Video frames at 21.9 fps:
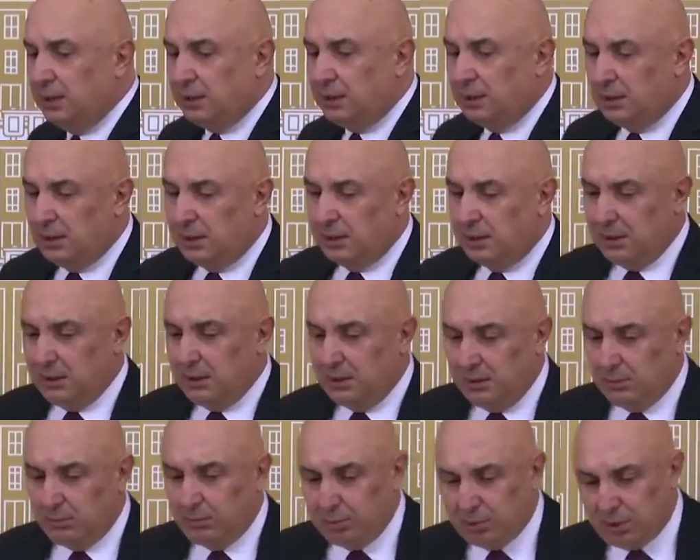e,
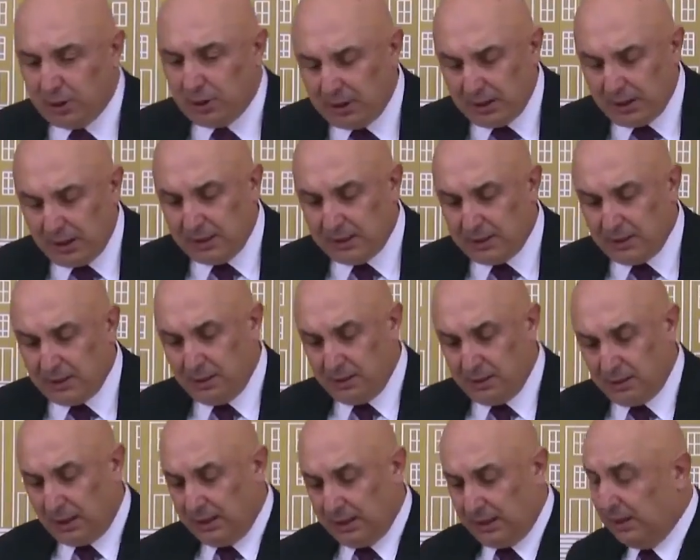bu
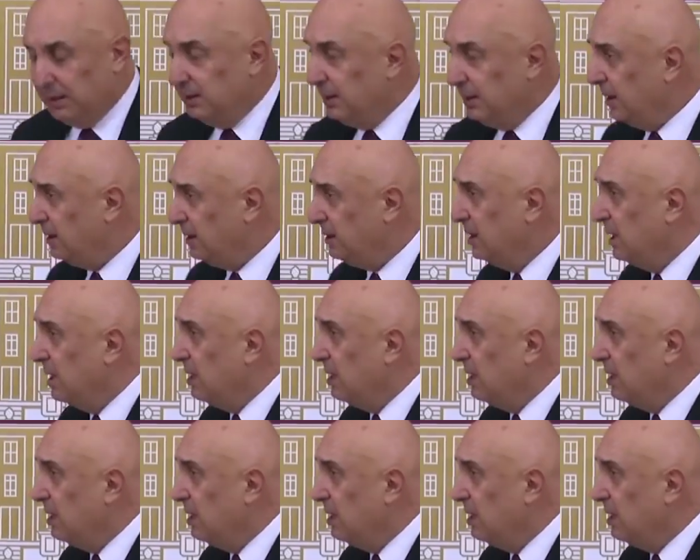kararı alanlar